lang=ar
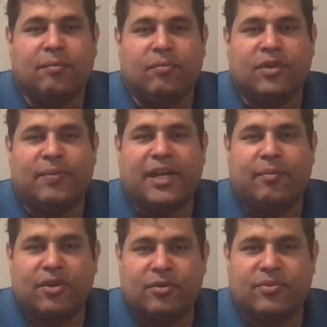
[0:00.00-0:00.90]
بتمنى
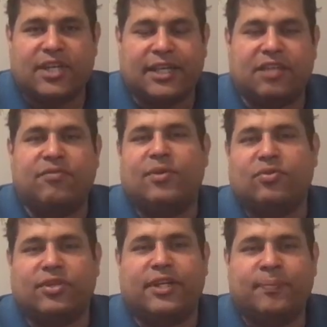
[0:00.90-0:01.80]
منكم مساعدتي في
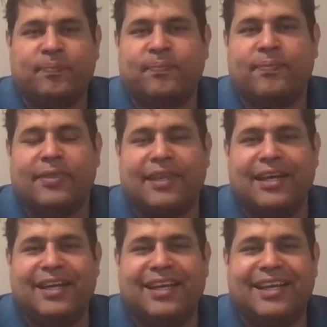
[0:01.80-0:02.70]
الموضوع ده
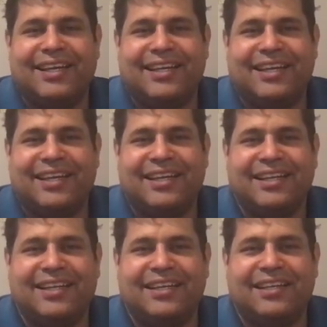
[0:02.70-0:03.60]

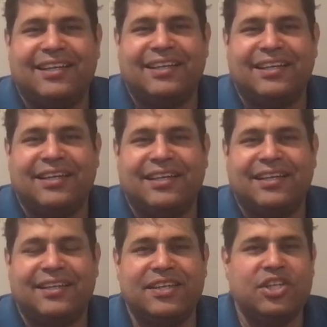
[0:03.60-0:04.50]

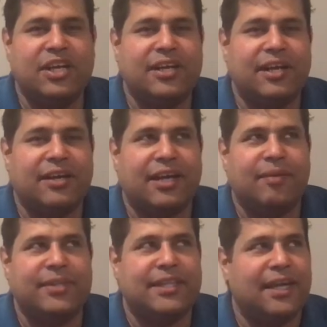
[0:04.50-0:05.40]
آه نيجي
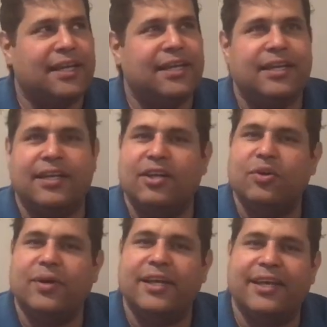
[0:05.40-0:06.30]
للرقم الثاني اللي
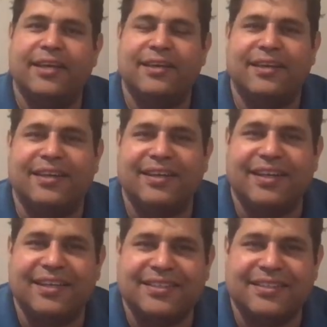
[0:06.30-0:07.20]
هو ايه
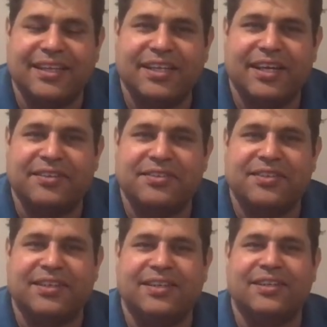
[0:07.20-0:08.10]
آه السيدات
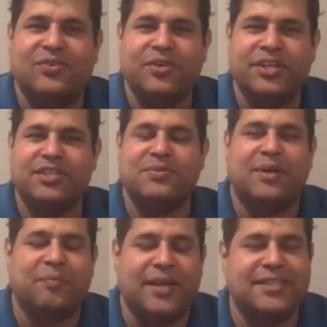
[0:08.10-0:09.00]
آه نون
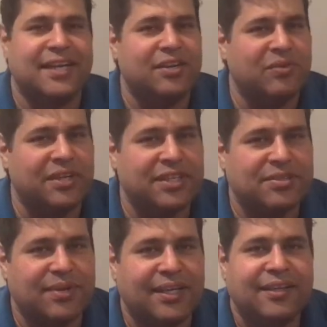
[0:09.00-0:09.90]
النسوه ما زال نون
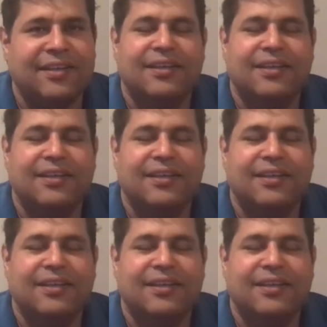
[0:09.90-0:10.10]
النسوه